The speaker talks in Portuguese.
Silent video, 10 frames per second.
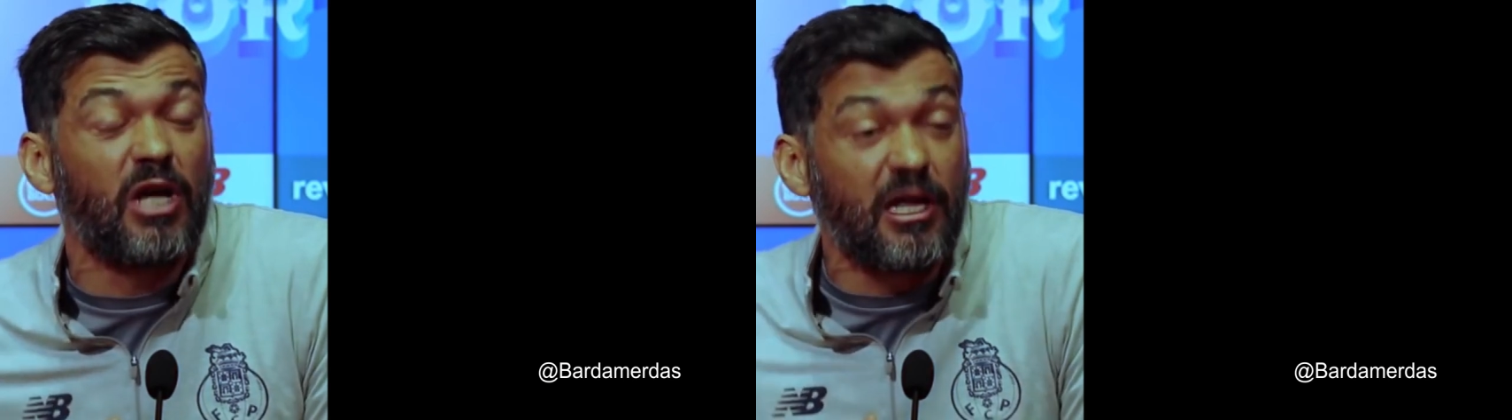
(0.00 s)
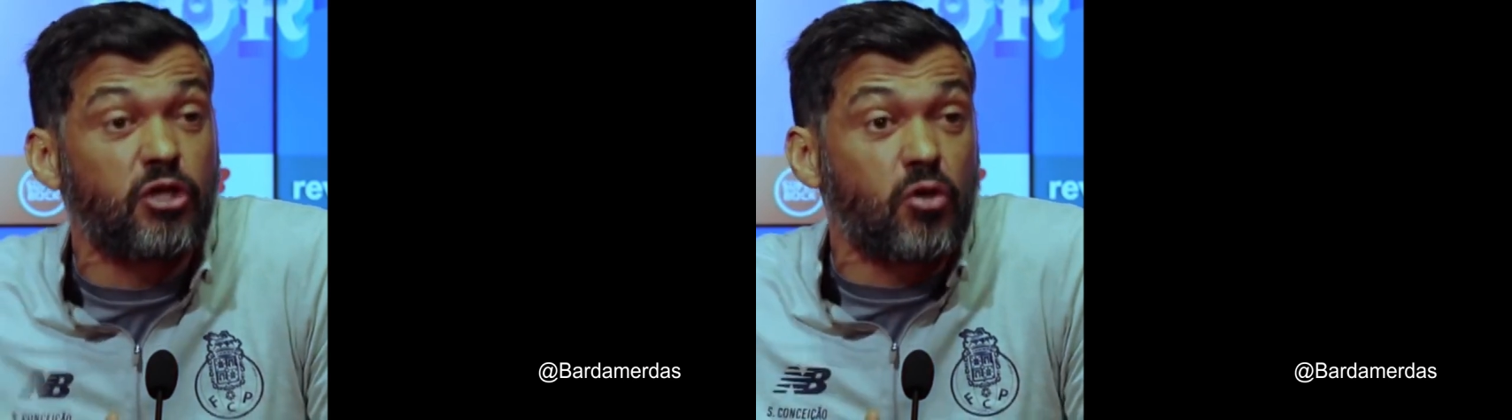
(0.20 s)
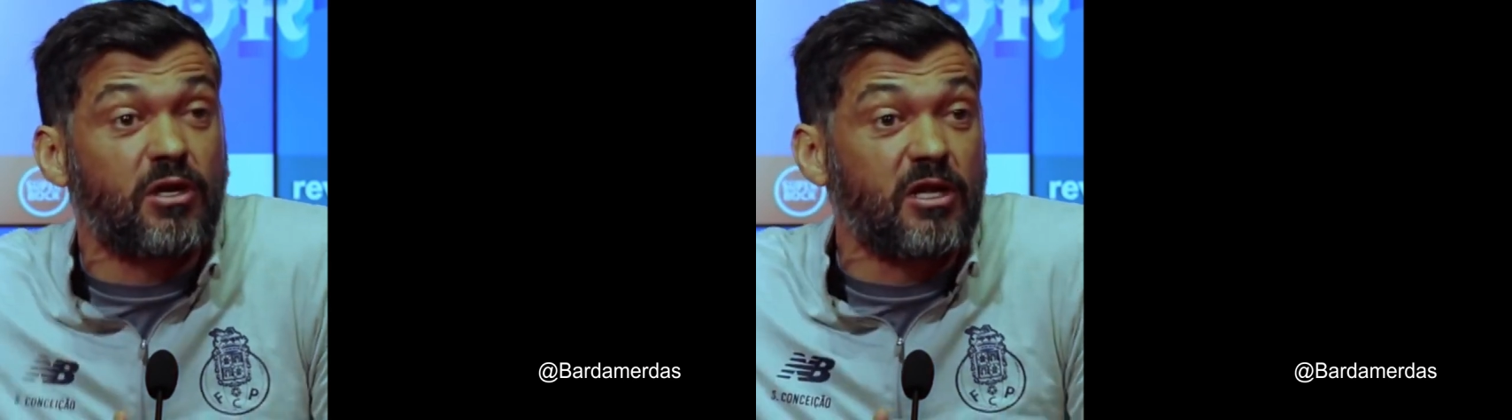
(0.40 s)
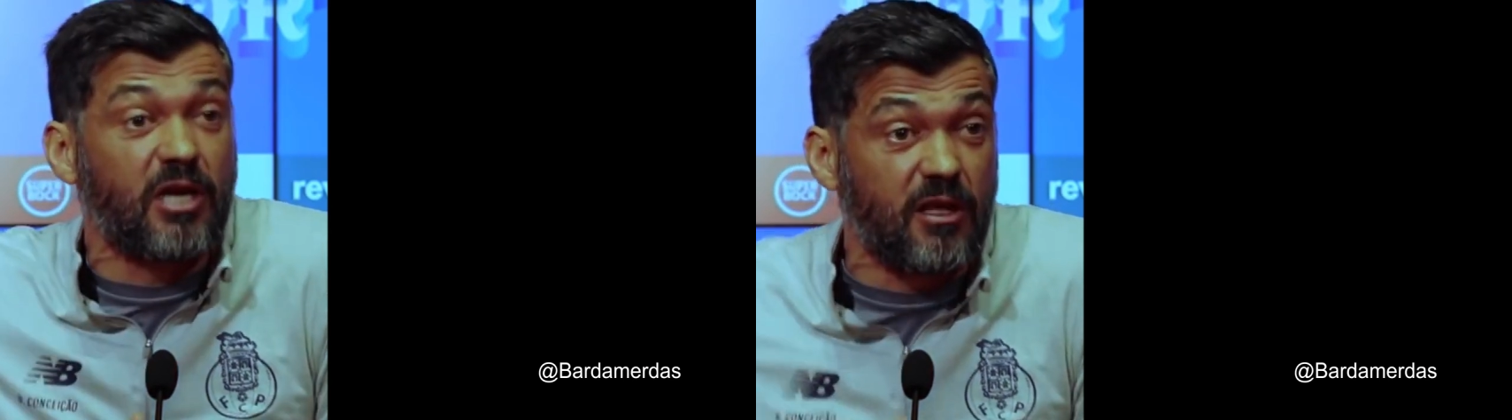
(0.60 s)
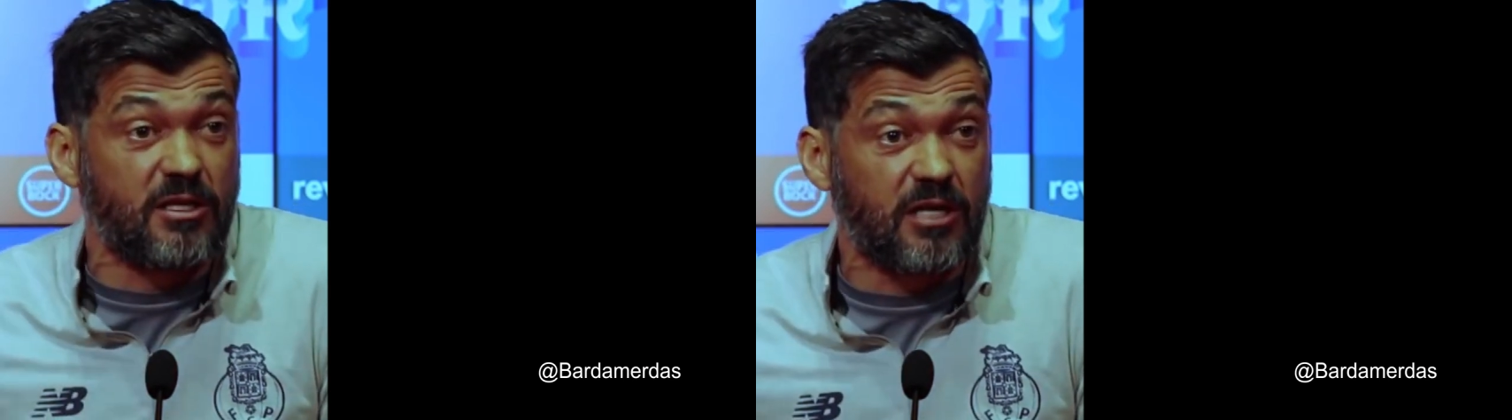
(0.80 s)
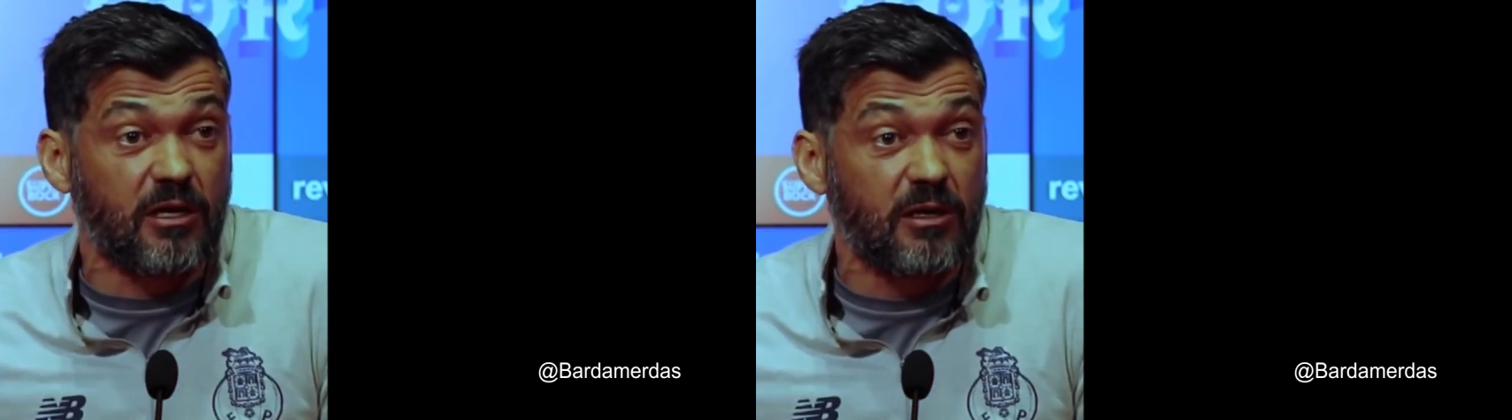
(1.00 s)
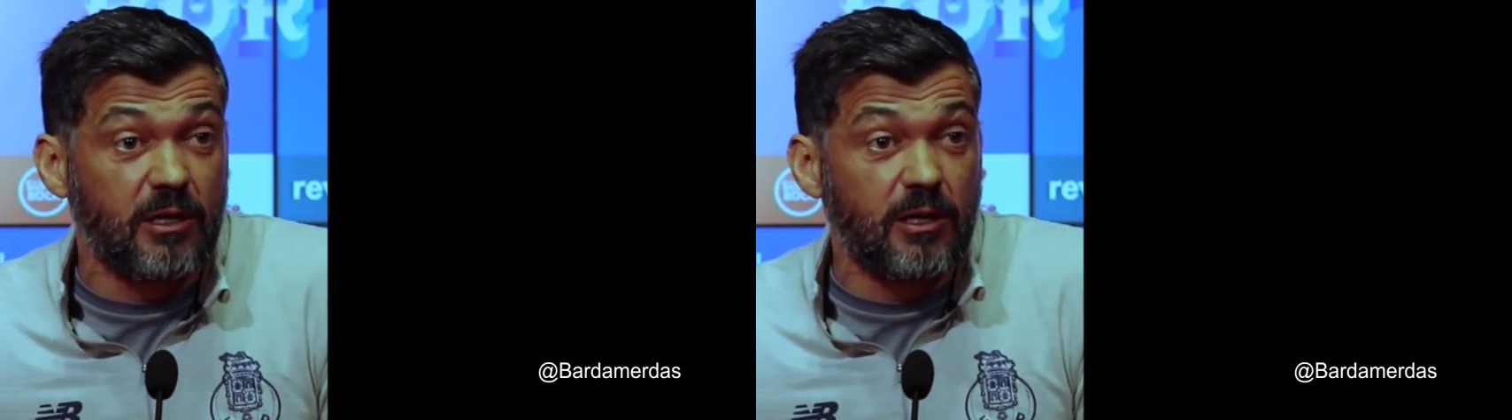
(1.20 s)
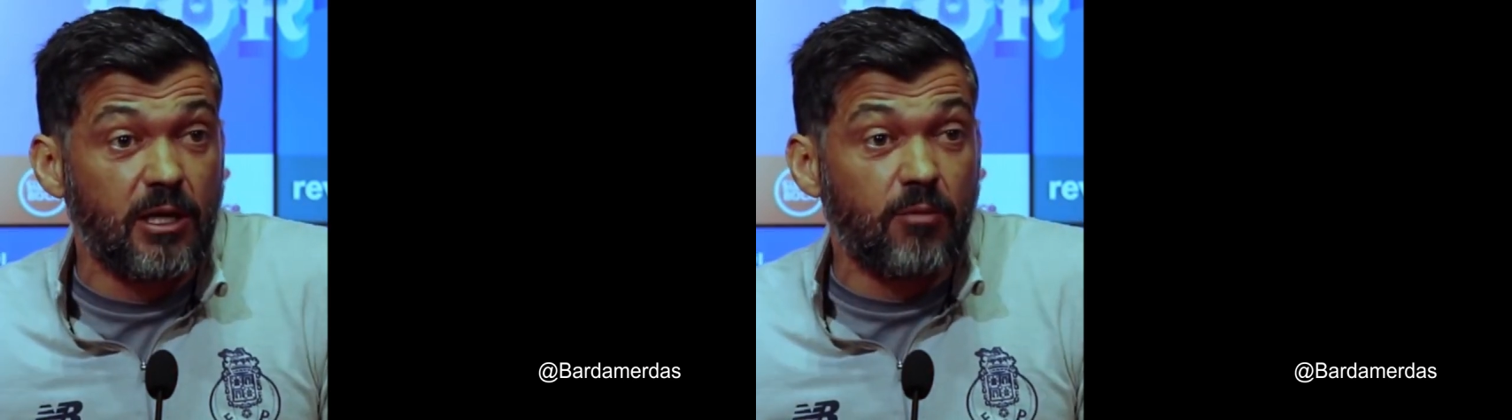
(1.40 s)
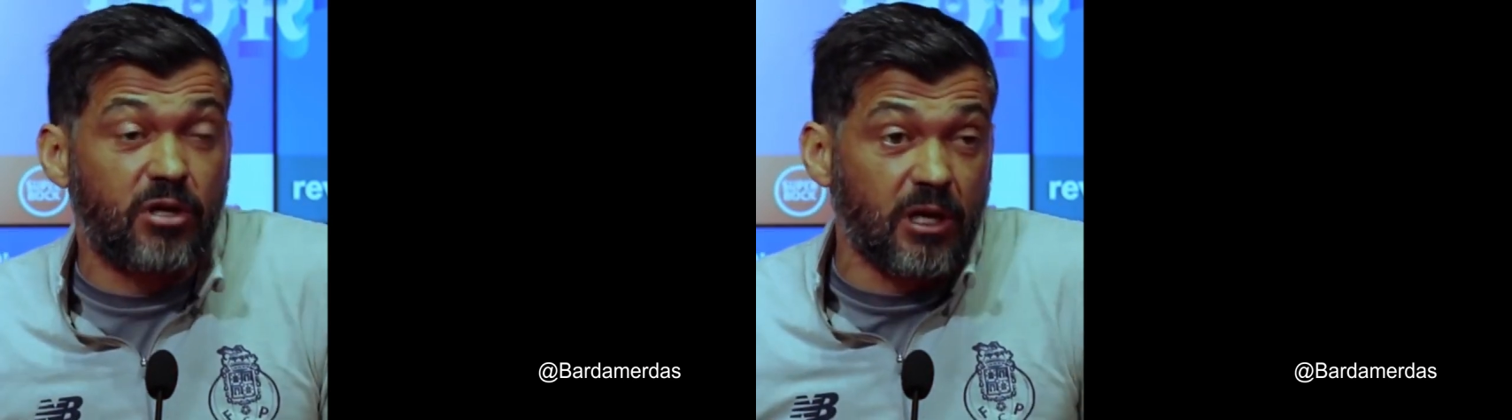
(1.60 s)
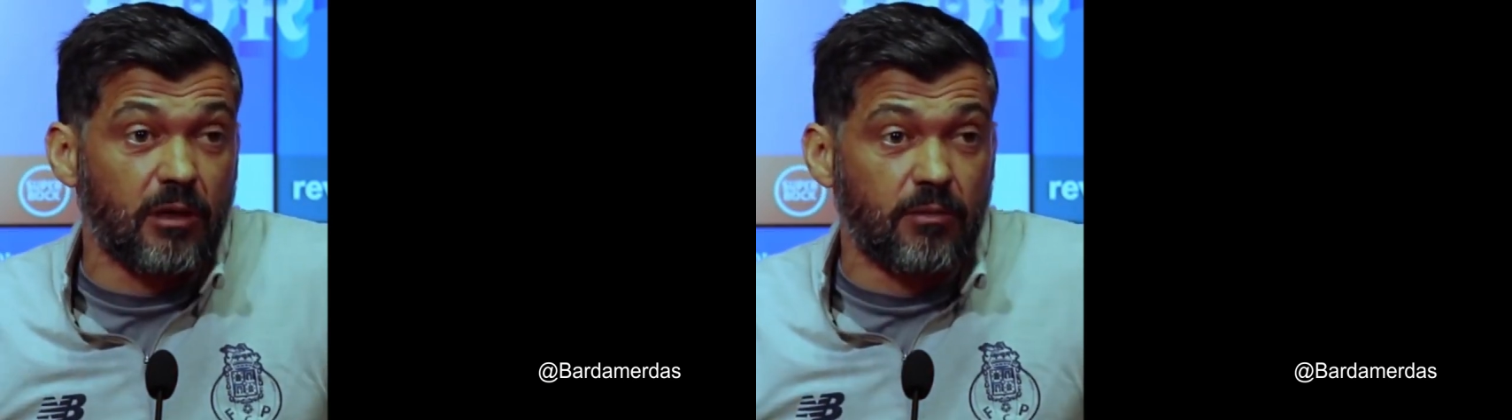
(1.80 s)
O antijogo que ele queria dizer,
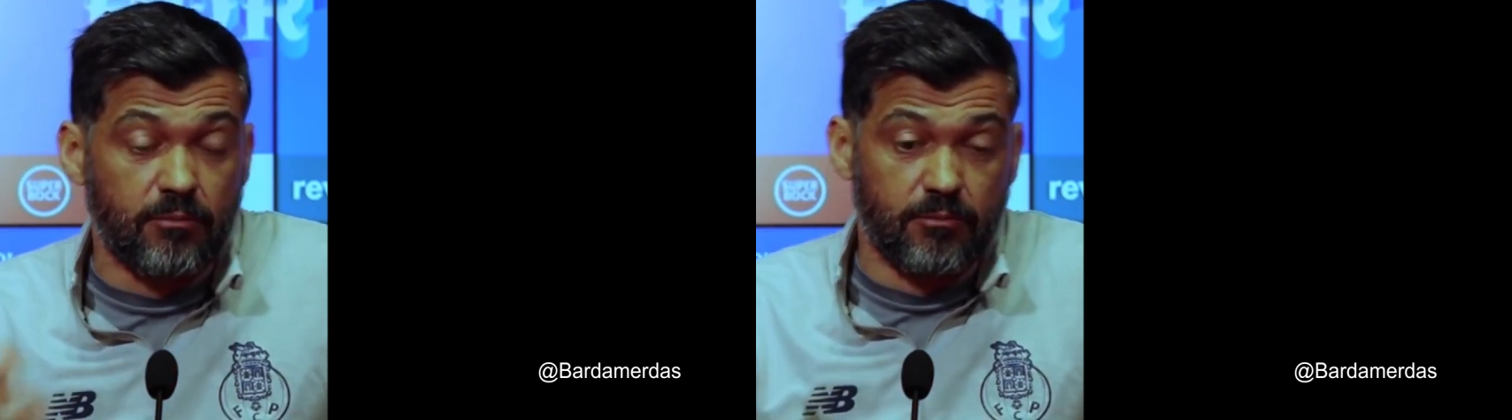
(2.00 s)
porque ele,